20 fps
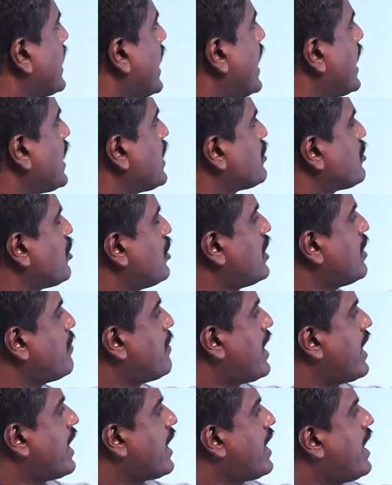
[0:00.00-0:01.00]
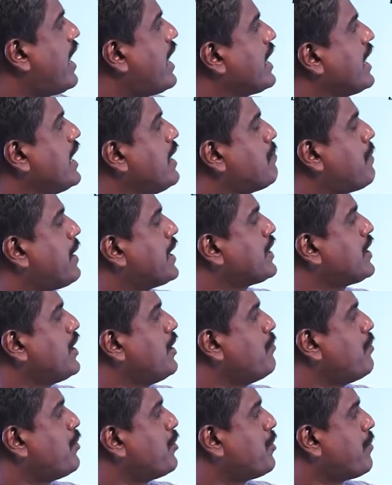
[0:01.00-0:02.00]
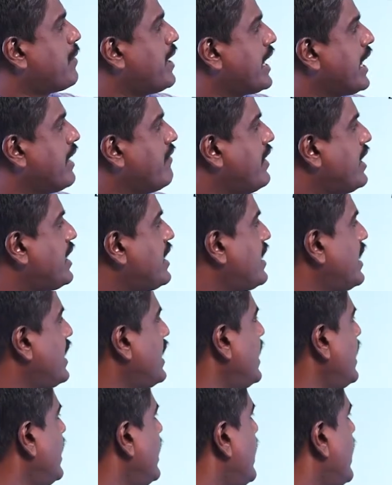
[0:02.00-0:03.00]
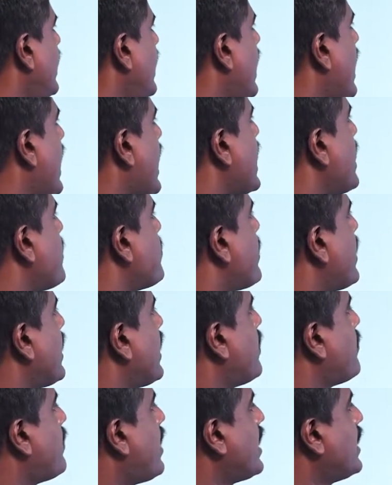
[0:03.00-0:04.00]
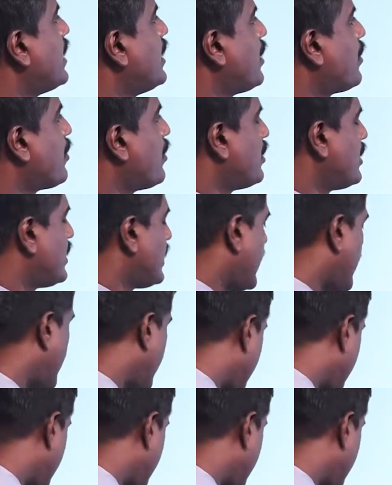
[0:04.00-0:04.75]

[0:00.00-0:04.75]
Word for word: தனக்கு சொந்தமான காணியில் பத்தில் மூன்று பங்கை விற்று அரை பங்கு மனு கொடுத்தார்